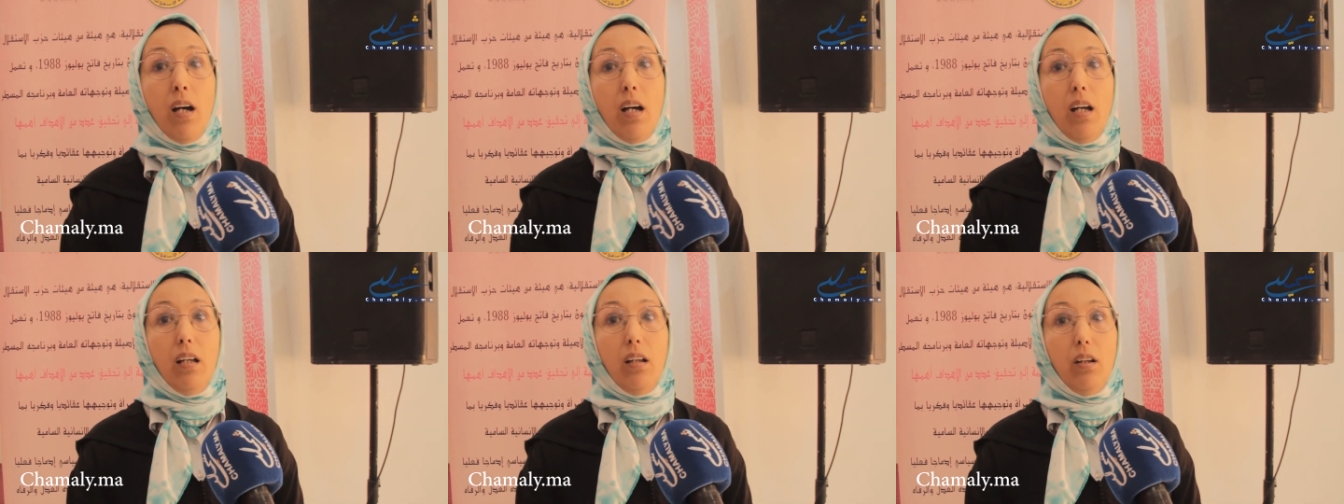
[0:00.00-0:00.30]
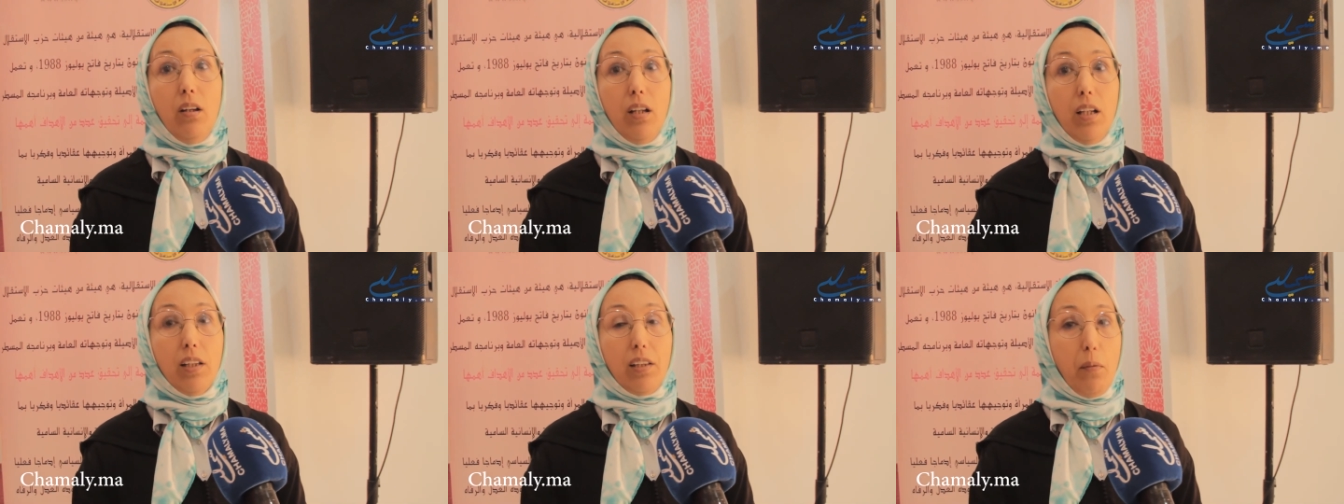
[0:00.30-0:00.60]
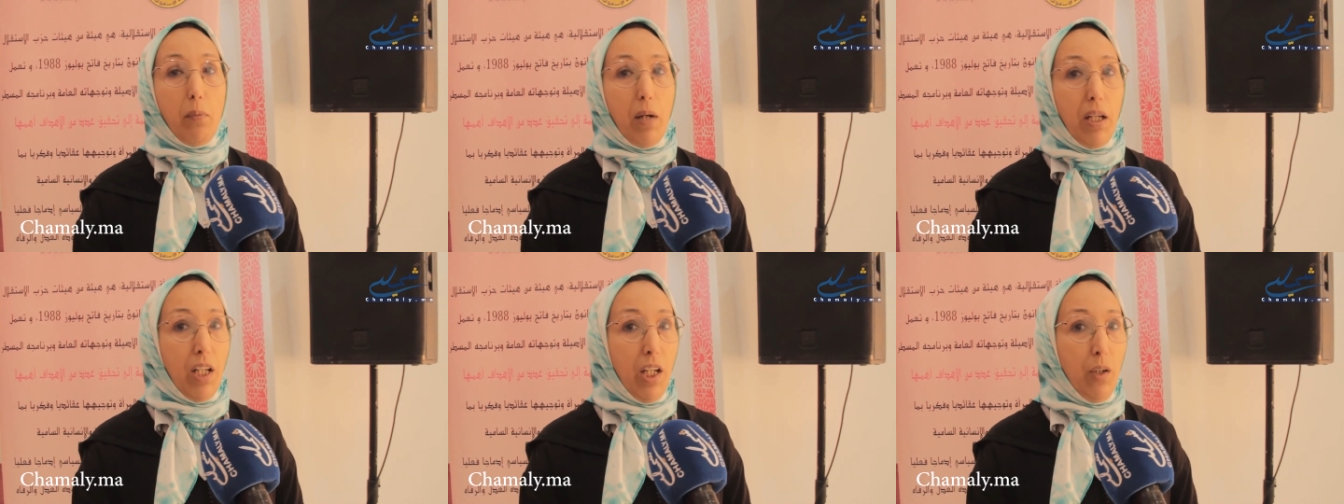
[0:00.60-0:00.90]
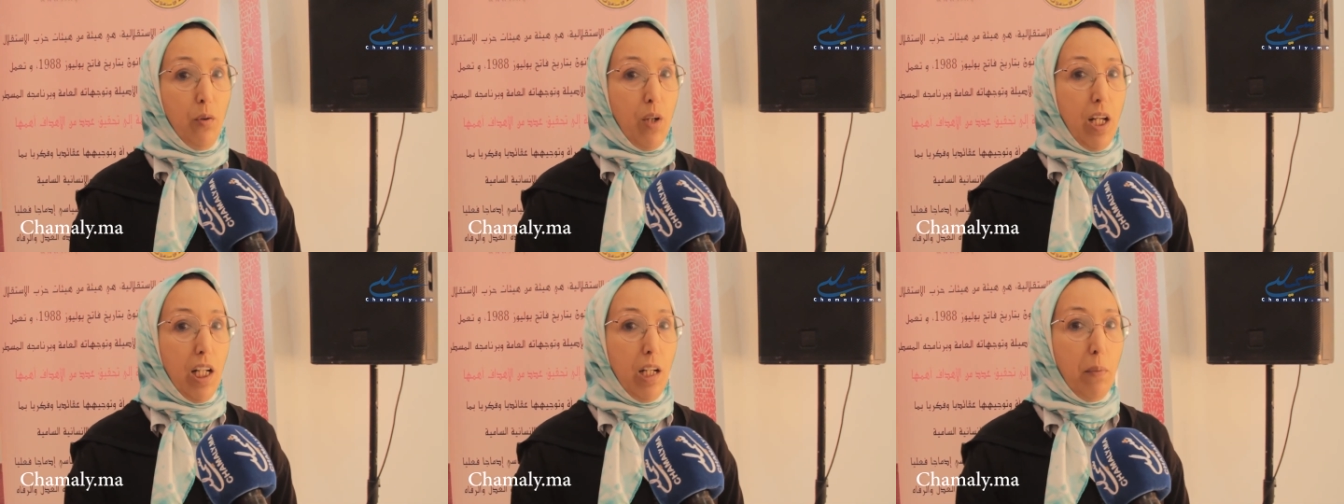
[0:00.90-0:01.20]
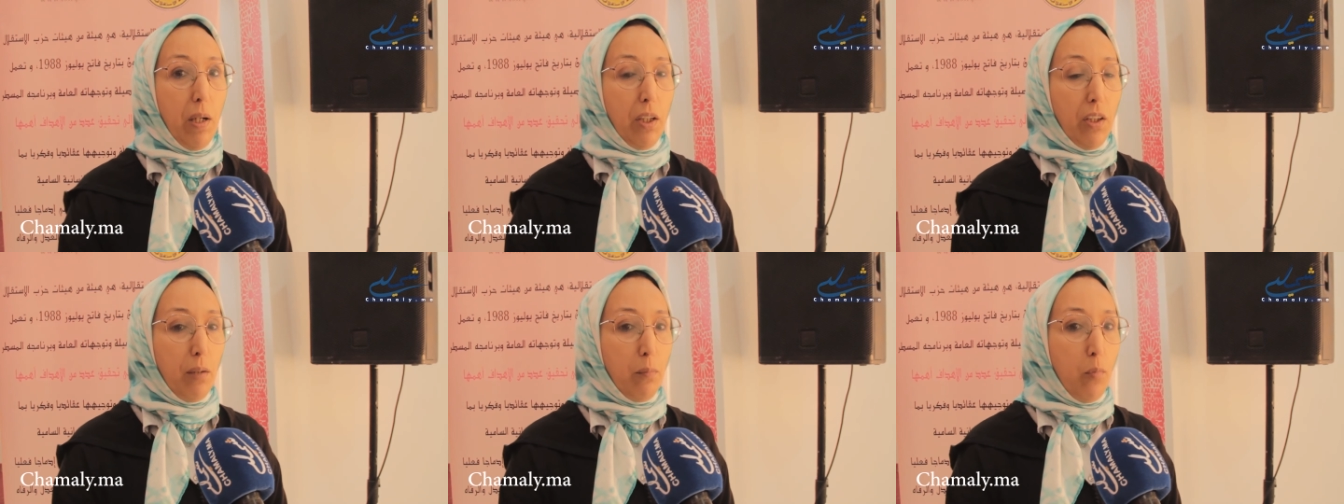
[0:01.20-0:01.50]
آه، طبعا نحن
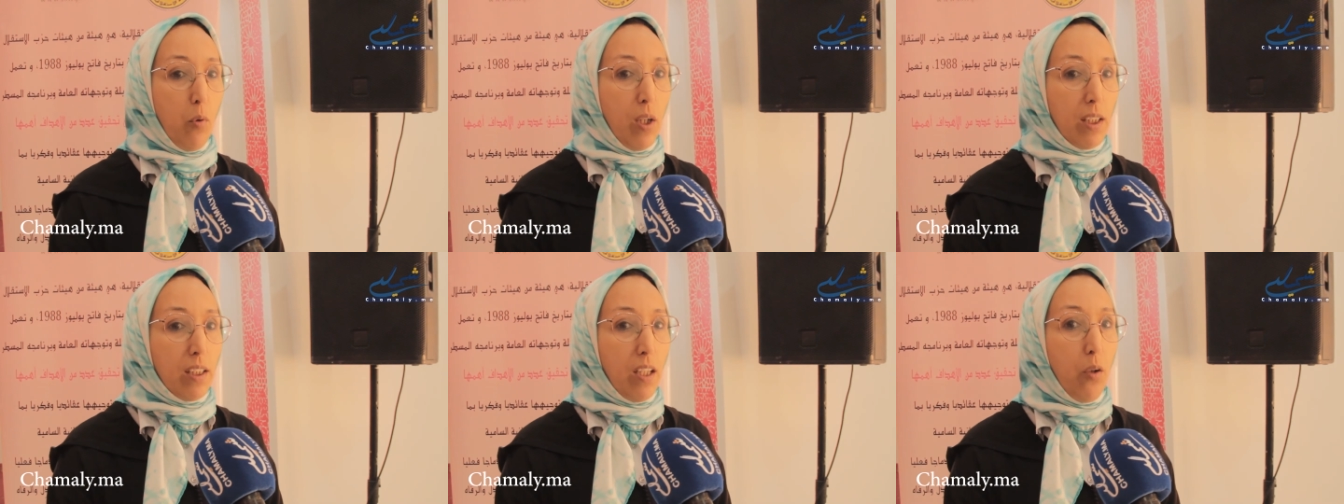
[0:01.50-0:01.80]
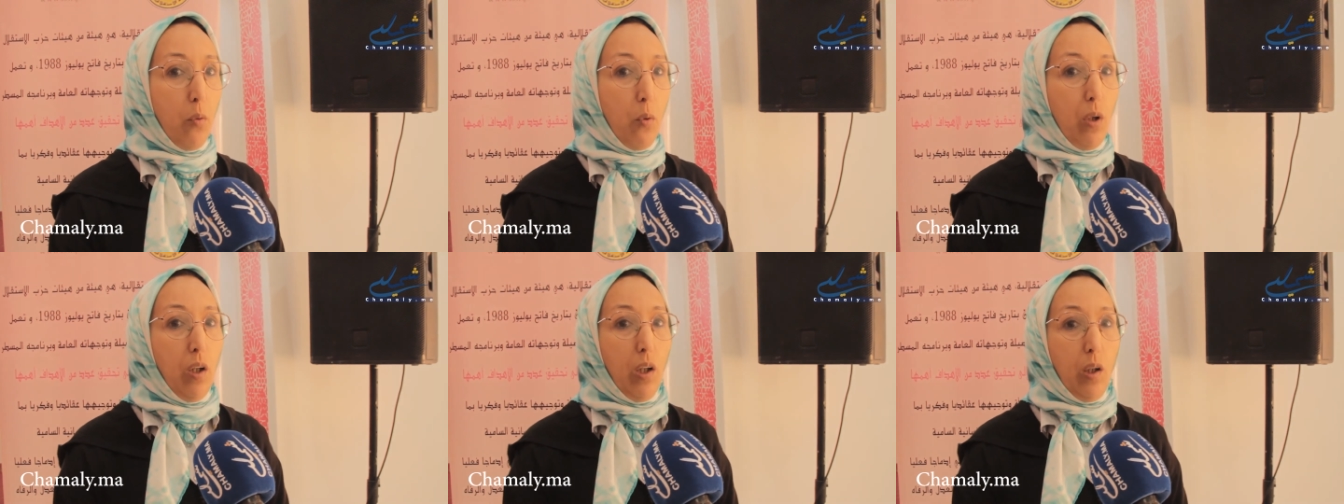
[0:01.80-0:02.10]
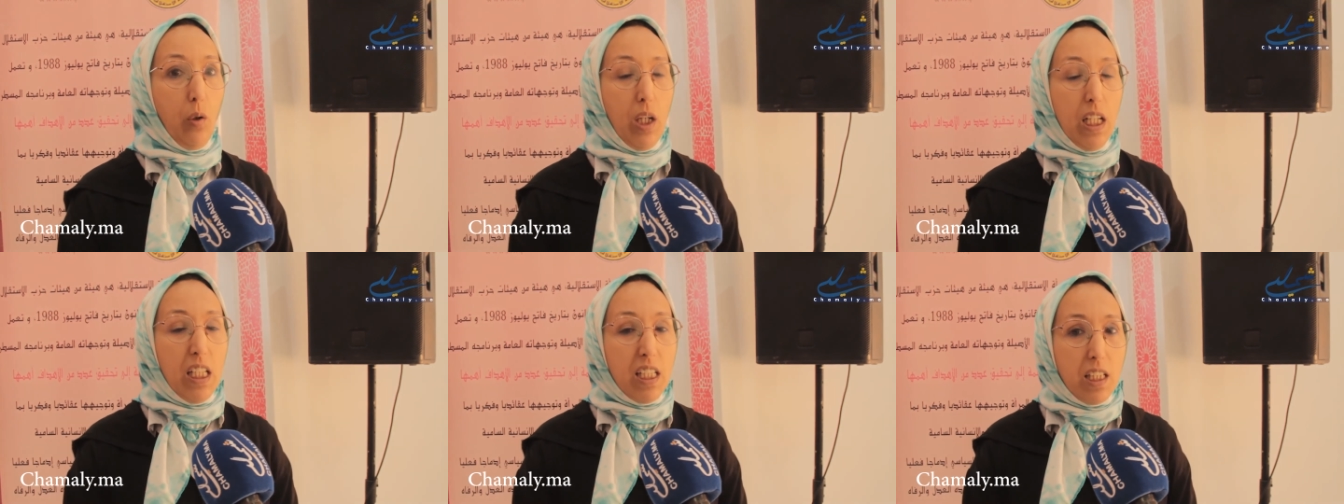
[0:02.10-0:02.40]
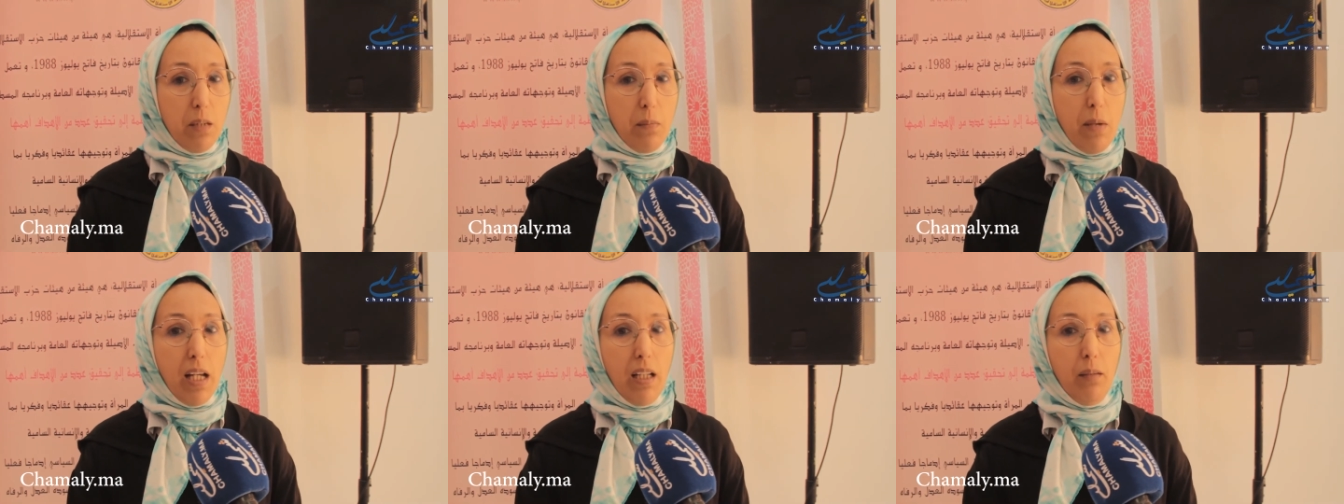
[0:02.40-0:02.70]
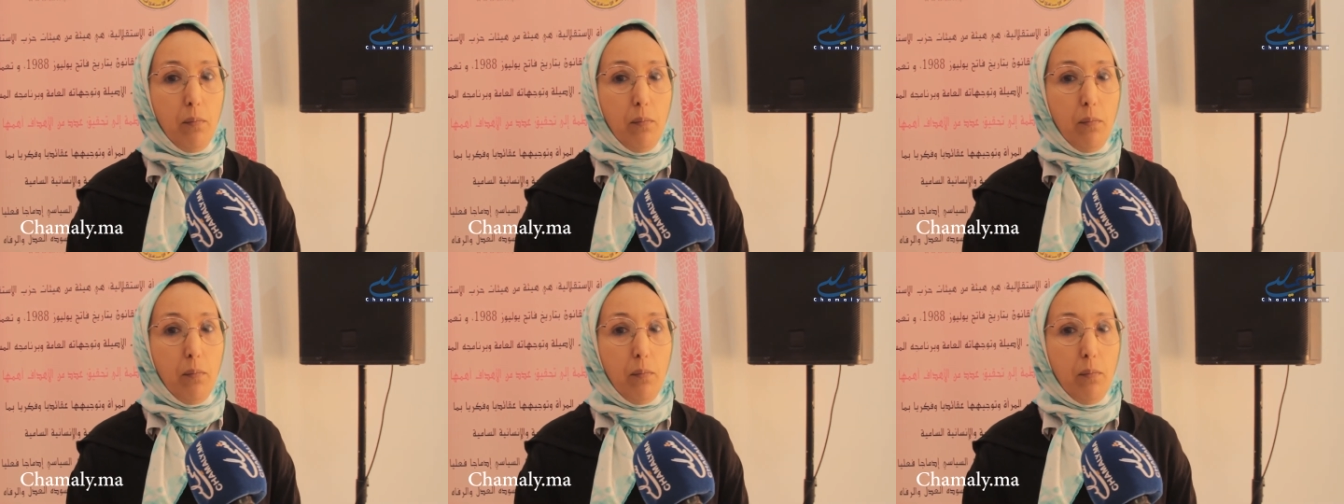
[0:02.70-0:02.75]
نعلم ان المواطن هو الانتماء